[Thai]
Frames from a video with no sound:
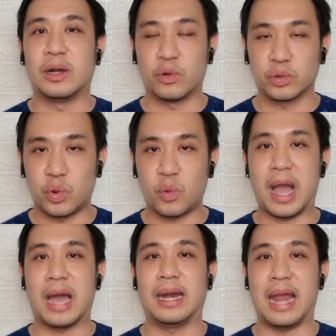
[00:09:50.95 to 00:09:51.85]
ลงตัวก
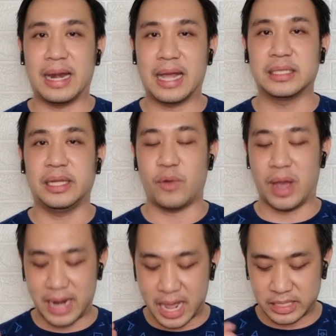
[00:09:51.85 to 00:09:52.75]
ว่า และน่าจะดีกว่า
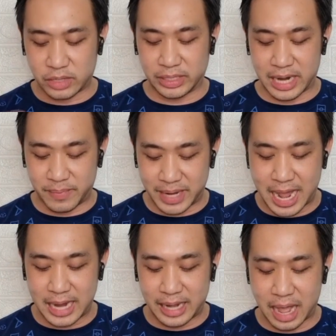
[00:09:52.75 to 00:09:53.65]
น่าจะเอาชนะไป
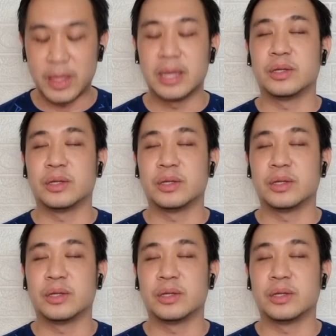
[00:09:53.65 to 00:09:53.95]
ได้นะครับ